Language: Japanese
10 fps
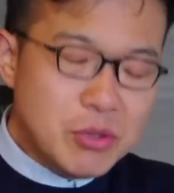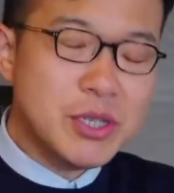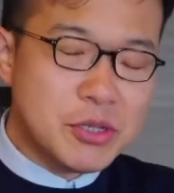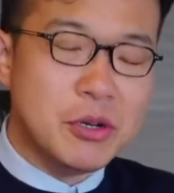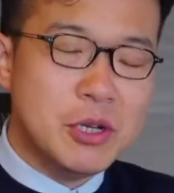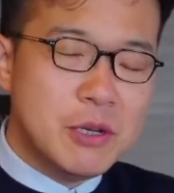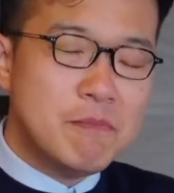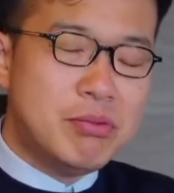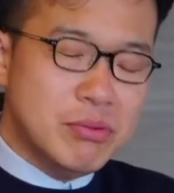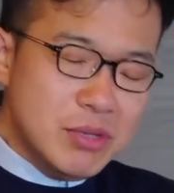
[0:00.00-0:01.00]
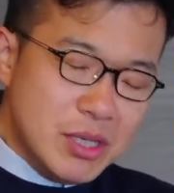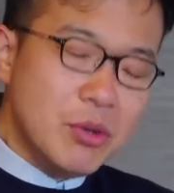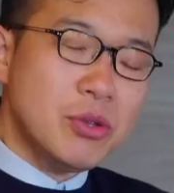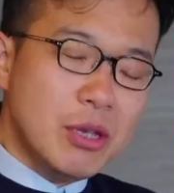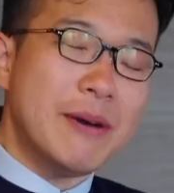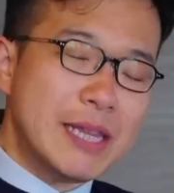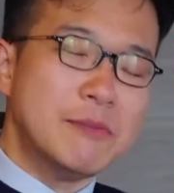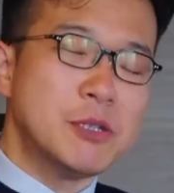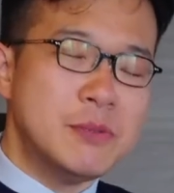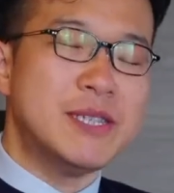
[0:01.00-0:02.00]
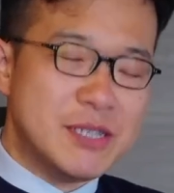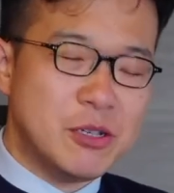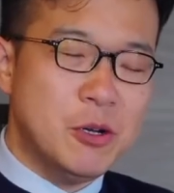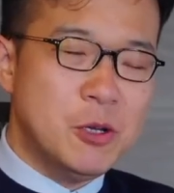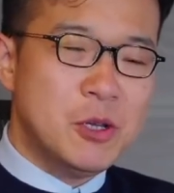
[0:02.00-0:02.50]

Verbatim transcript: ですよ。分業といえばアダム・スミスですよ。